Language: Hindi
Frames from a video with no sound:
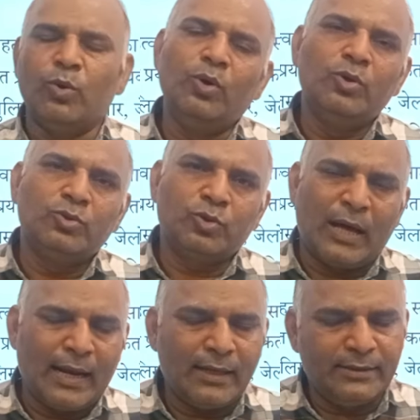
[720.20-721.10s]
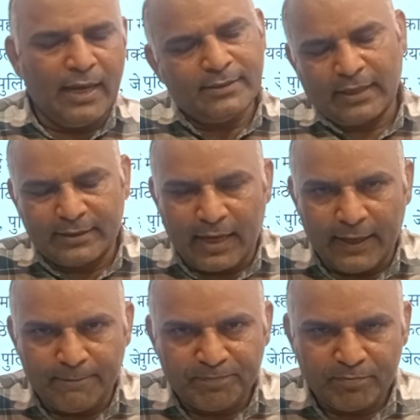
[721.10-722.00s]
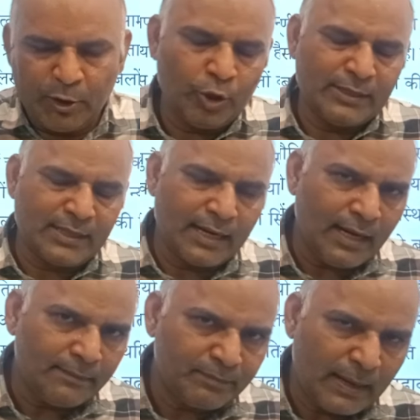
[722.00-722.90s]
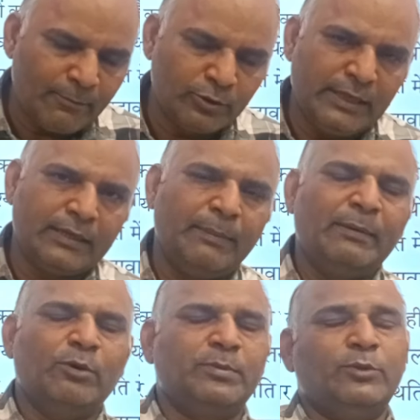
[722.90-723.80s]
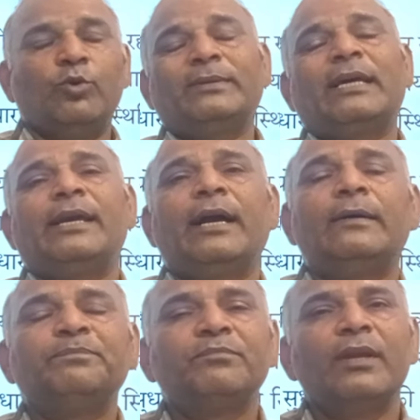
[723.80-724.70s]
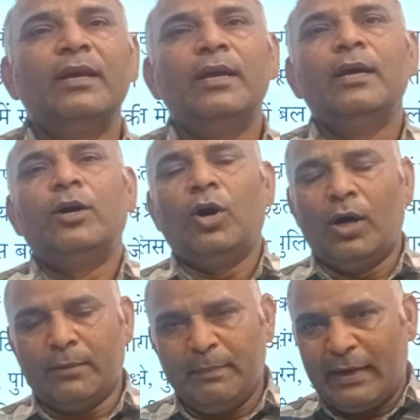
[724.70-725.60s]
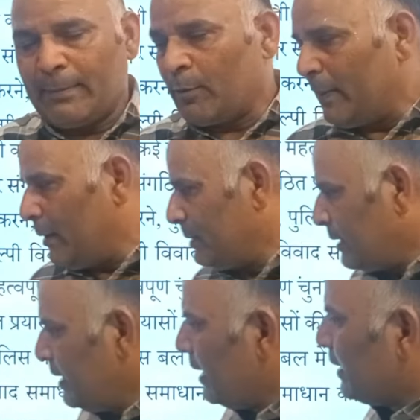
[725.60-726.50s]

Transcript: को सुधारा जा सकता है वीडियो कैसा लगा आप मुझे कमेंट बॉक्स में जरूर बताइएगा और मैंने आपको पहले बता दिया